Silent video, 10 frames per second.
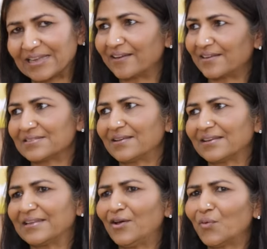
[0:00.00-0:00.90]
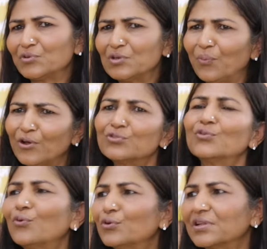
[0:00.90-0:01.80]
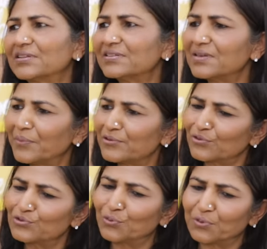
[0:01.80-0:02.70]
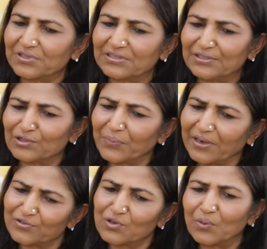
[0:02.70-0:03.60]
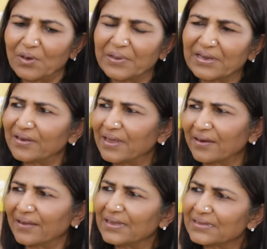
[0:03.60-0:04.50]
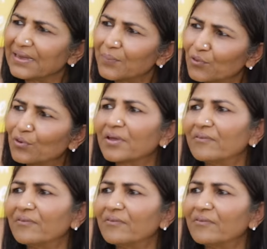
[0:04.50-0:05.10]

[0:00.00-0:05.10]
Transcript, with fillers: ग्यारह साल की और मुझे बहुत दुख होता था जब मैं उसको छोड़ती थी तो मैंने उसको बोला मैंने कहा निहार का आई थिंक आई गोइंग